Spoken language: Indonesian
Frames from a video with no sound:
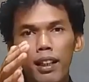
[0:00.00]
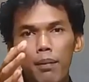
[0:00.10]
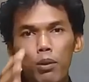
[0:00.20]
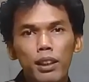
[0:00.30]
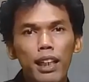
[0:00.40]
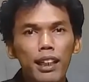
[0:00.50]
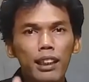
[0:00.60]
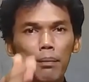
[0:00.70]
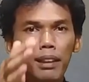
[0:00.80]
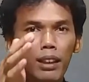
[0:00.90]
kemudian
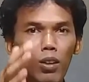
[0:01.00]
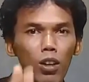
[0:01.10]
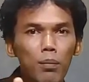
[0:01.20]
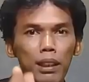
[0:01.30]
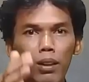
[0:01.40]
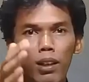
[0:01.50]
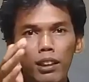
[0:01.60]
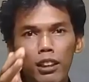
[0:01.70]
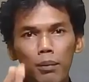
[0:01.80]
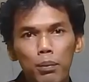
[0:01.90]
kita minta tolong kepada
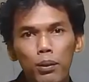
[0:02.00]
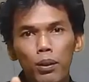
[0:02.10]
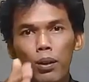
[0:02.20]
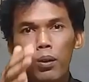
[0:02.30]
orang tersebut